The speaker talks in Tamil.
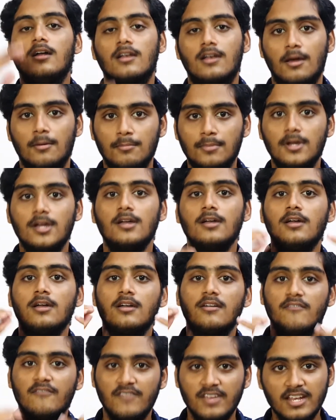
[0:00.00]
நம்ம
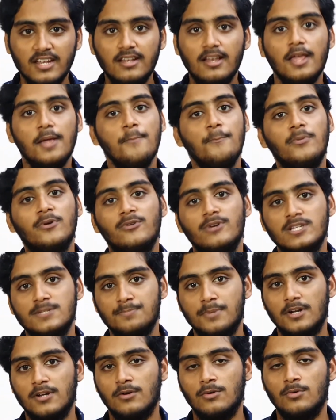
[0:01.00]
வீட்டில்
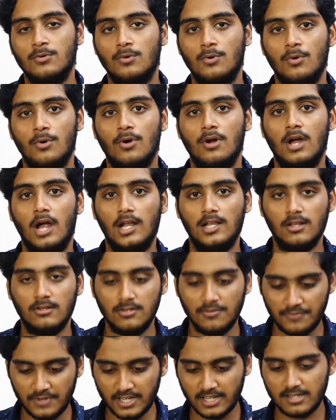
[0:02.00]
இம்ப்ரூவைஸ் பண்ணணும்
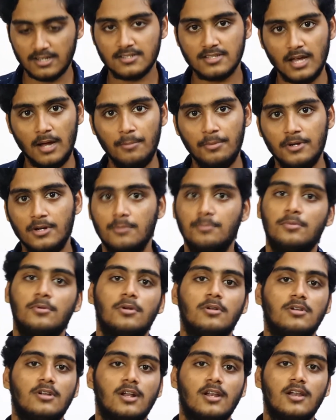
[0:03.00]
அதாவது வீட்டில் சாப்பிட்ற
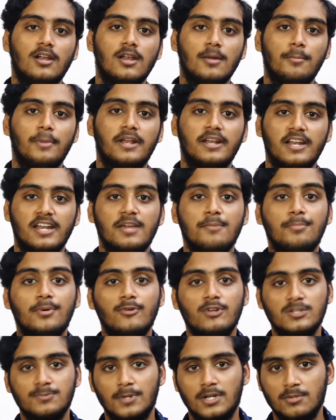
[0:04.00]
பொருட்களில் நம்ம என்னென்ன
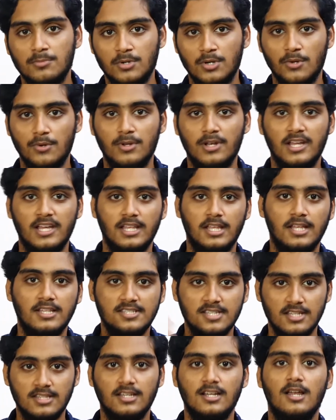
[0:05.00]
இம்ப்ரூவைஸ் பண்ண முடியும் இல்லை
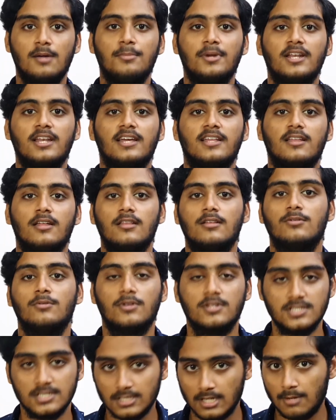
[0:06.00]
ஏதாவது சேர்த்துக்கலாமா இல்லை ஏதாவது
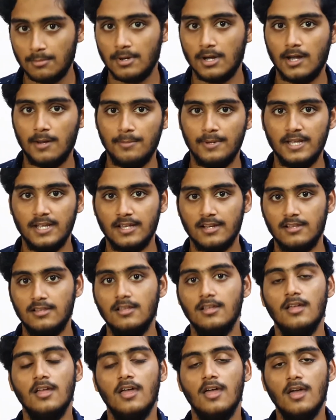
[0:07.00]
குறைச்சிக்கலாமா
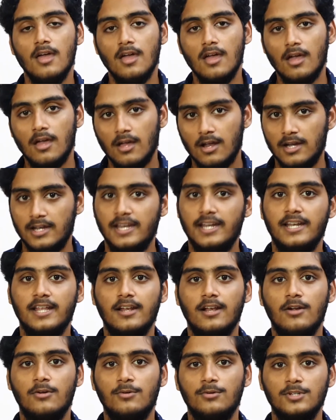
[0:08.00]
அப்படிங்கிறது
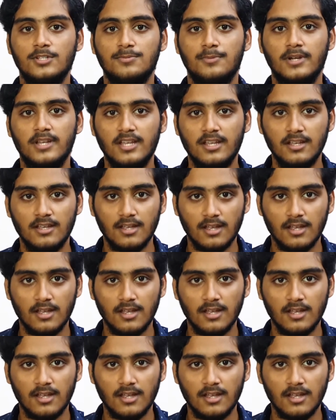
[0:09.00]
டீட்டெயிலாக நோட்டீஸ் பண்ணி